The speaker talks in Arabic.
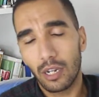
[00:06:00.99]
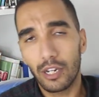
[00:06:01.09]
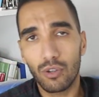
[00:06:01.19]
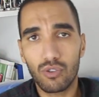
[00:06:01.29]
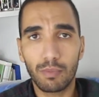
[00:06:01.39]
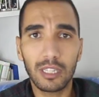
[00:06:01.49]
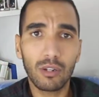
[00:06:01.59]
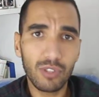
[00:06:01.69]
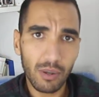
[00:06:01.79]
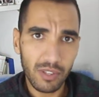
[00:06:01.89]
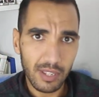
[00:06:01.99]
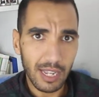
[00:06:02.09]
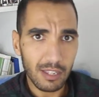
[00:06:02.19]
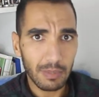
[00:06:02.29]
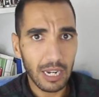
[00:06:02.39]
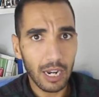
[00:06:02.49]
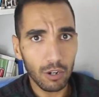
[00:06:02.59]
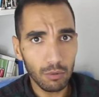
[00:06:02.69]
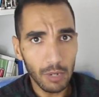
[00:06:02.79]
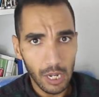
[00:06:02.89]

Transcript: اليوتيوب اذا خوتي خوتي اتمنى لكم